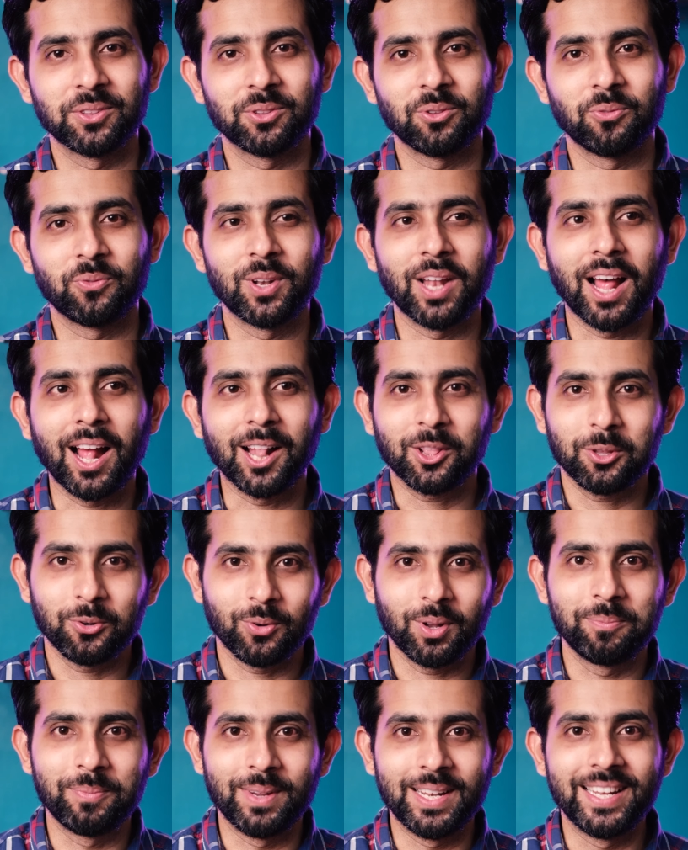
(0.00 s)
तो फिलहाल तो
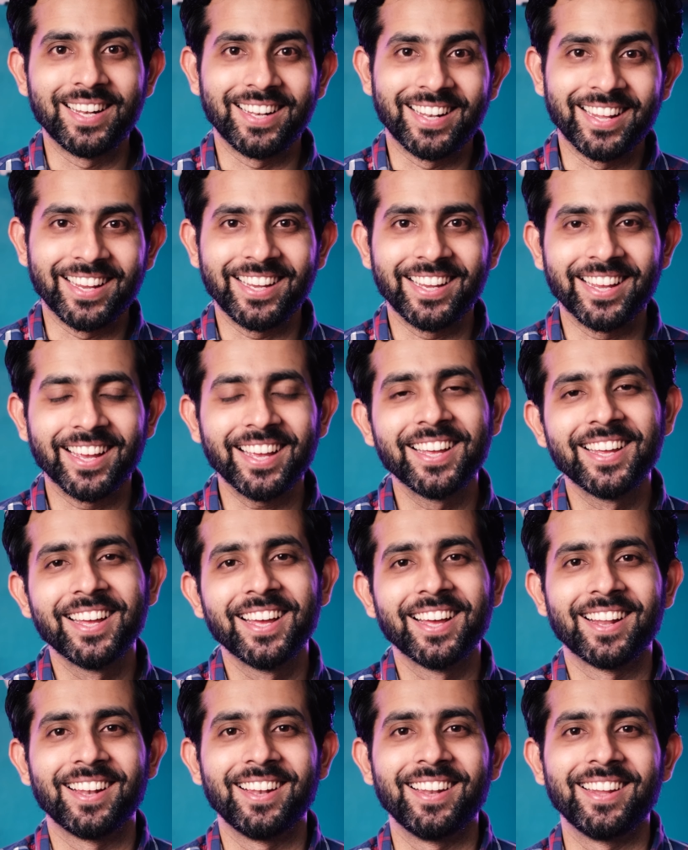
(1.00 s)
वन मिलियन नहीं है
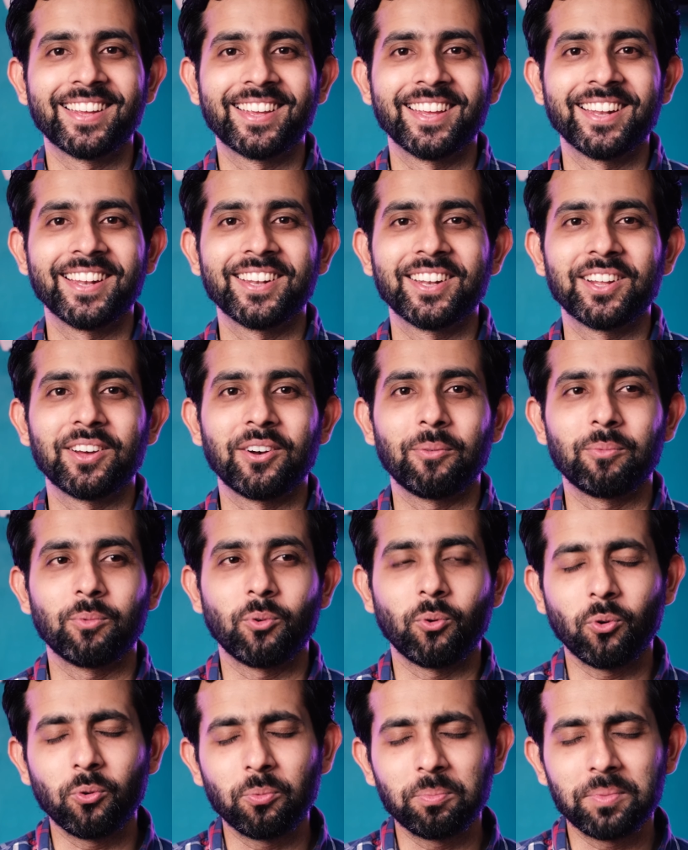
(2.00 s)
लेकिन
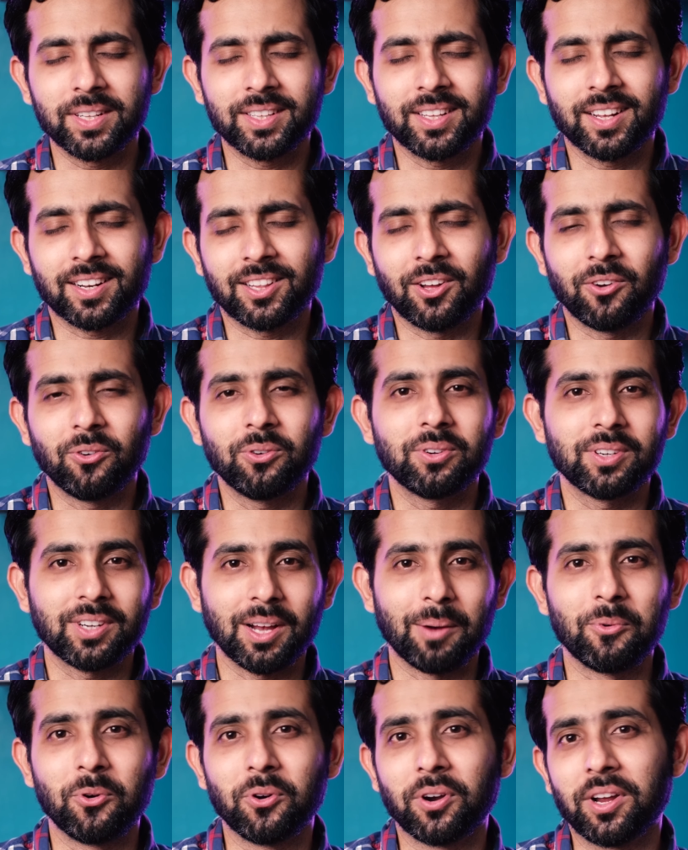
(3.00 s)
उम्मीद करता हूँ
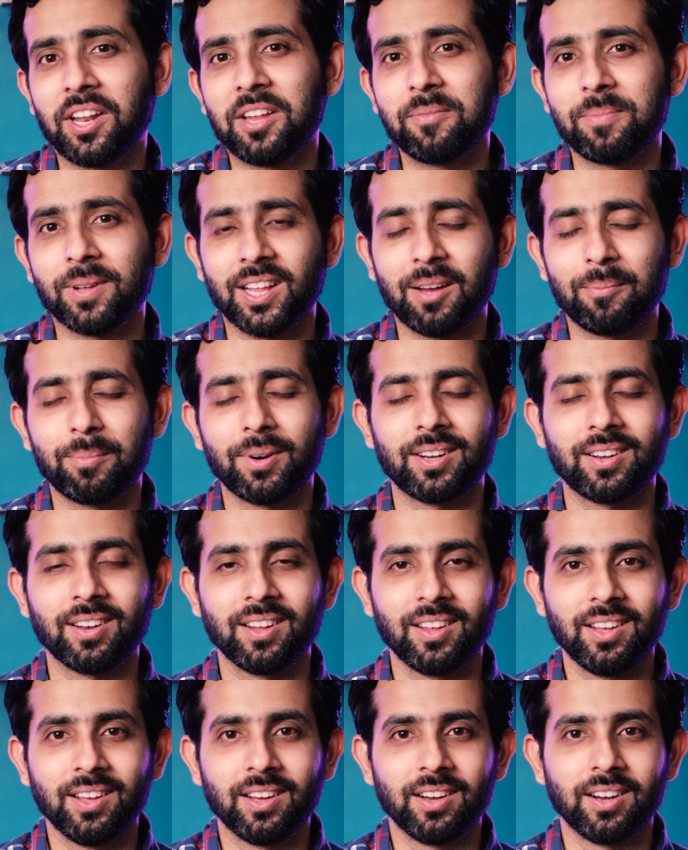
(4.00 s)
कब होंगे नहीं पता बट
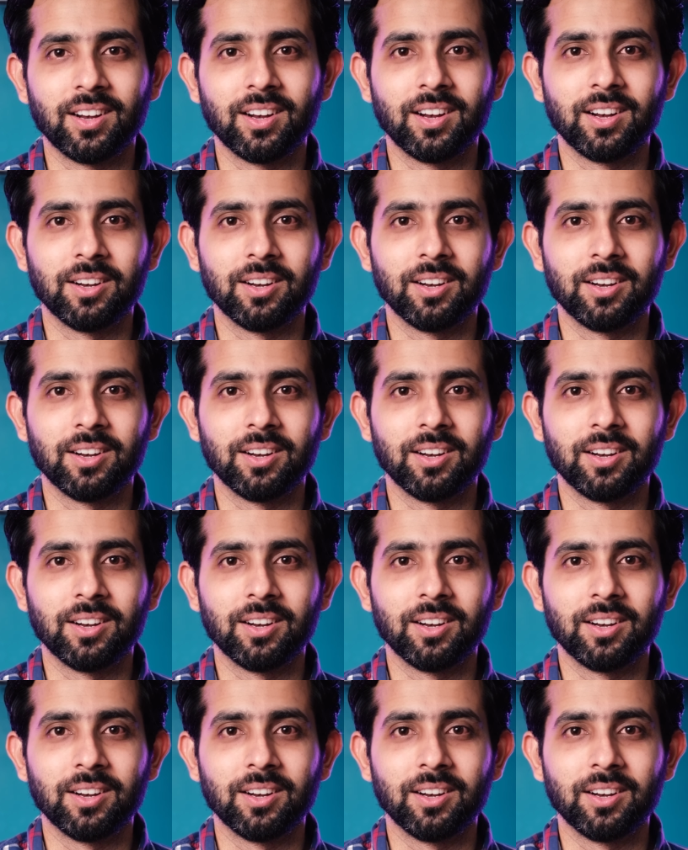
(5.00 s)
आ,